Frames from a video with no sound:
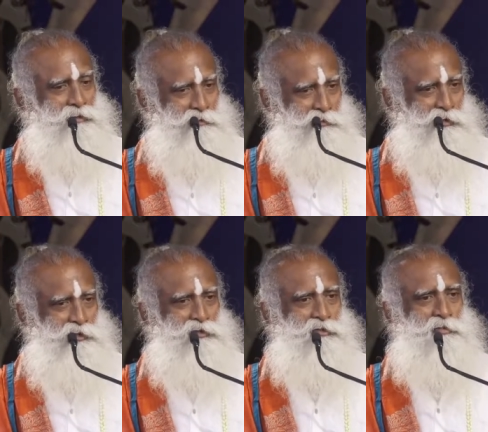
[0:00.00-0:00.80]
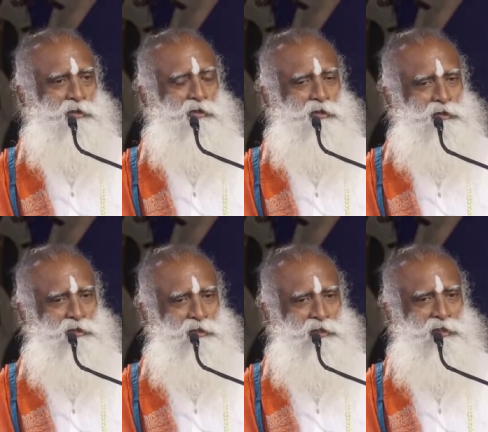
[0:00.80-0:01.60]
Ваше тело должно
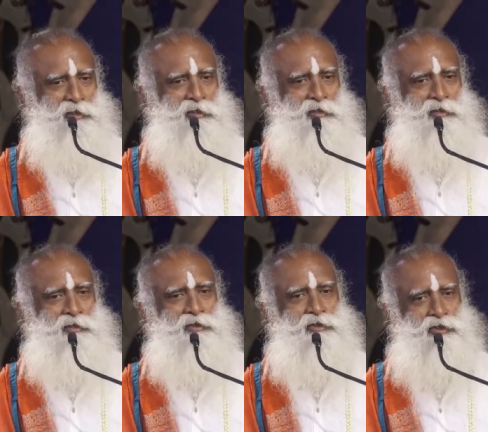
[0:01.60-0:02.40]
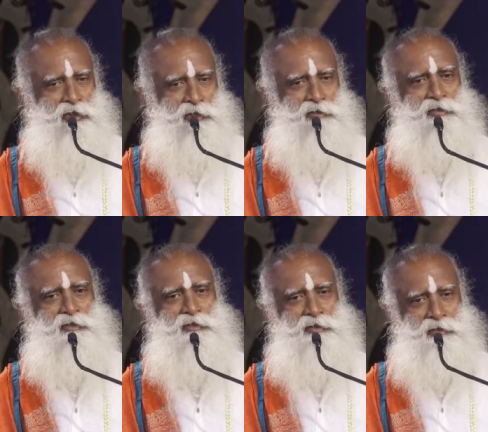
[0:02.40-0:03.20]
постоянно работать на пределе.
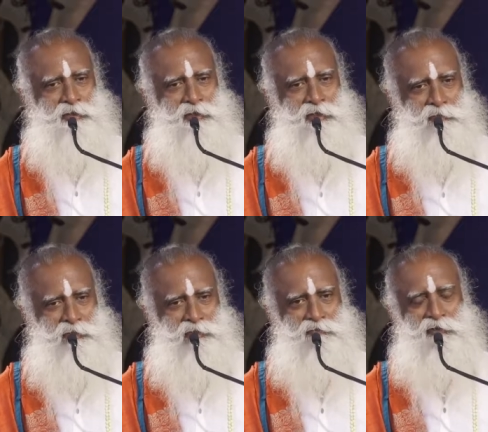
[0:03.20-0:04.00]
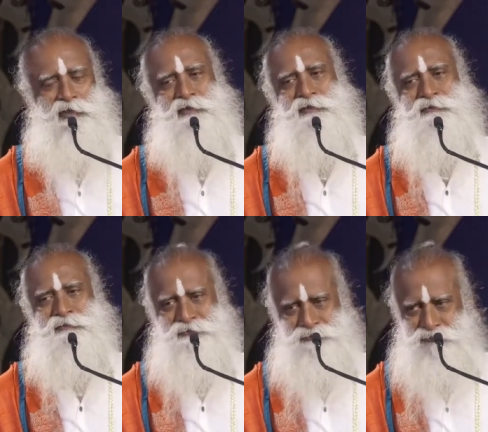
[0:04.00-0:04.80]
Оно должно чувствовать.
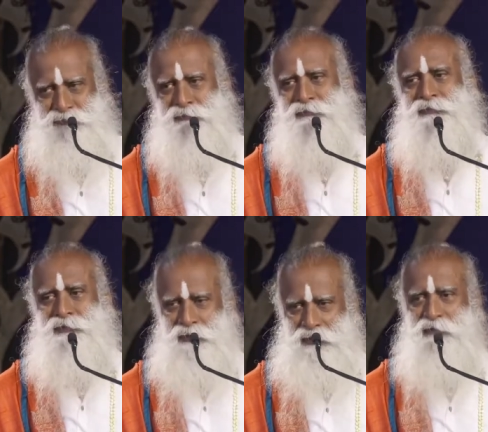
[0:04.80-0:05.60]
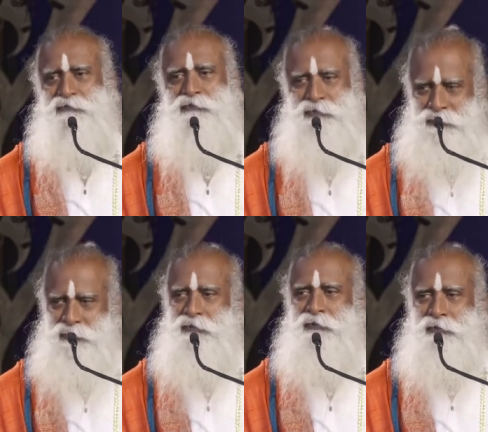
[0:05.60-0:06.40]
Это сложно,
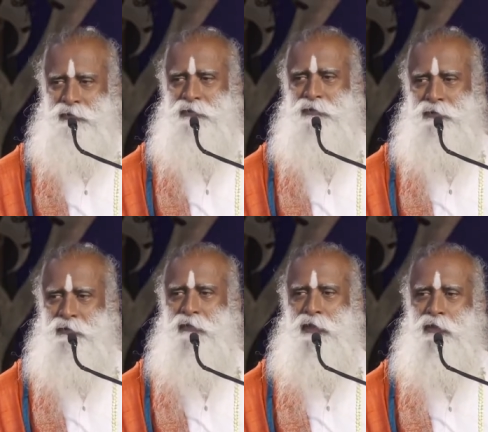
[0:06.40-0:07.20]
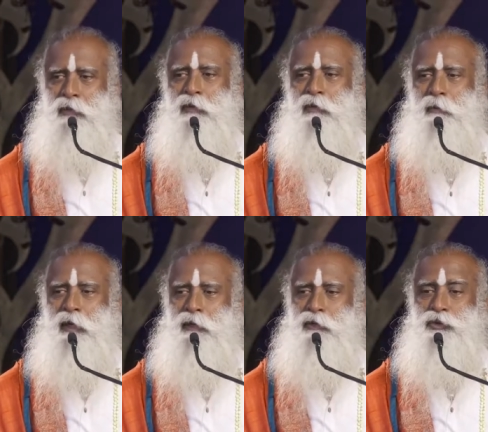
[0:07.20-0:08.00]
когда вы
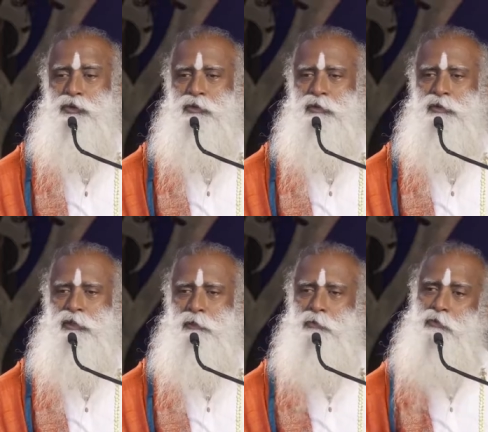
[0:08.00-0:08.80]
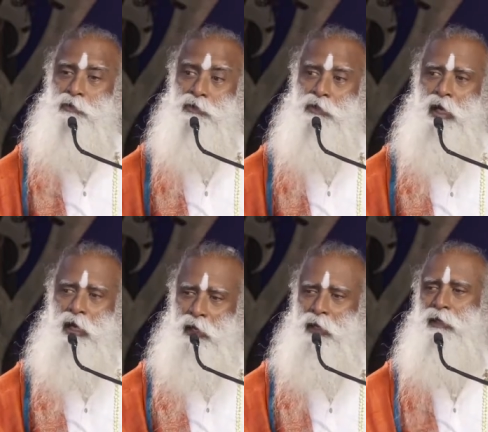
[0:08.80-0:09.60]
ложитесь спать, вы должны не
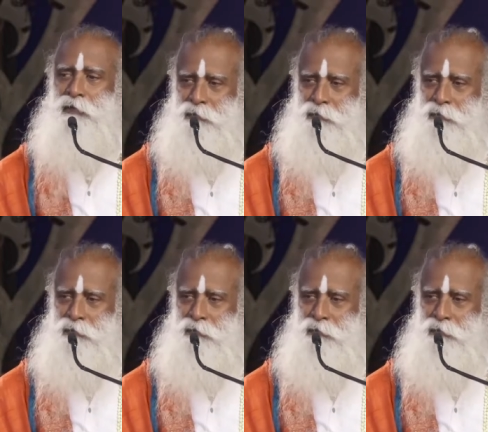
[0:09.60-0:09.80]
засыпать,